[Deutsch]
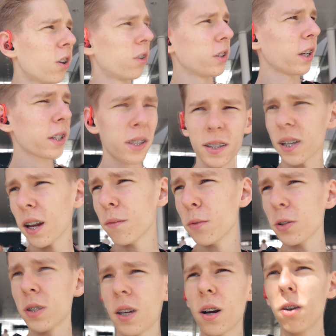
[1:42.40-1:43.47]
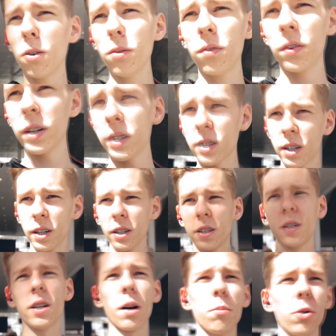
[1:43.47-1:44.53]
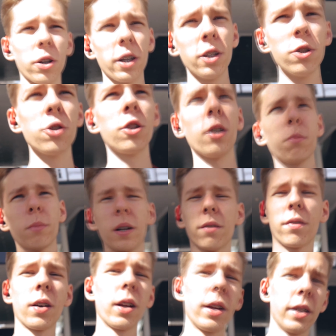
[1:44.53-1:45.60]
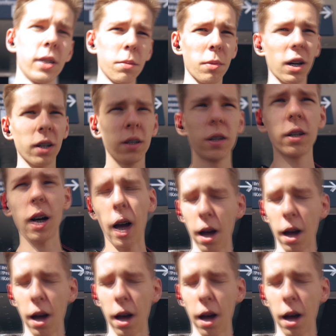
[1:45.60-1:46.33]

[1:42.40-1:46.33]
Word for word: und jetzt teilen wir uns auf, weil jetzt gehe ich in die Hamburger Innenstadt und meine Eltern machen eine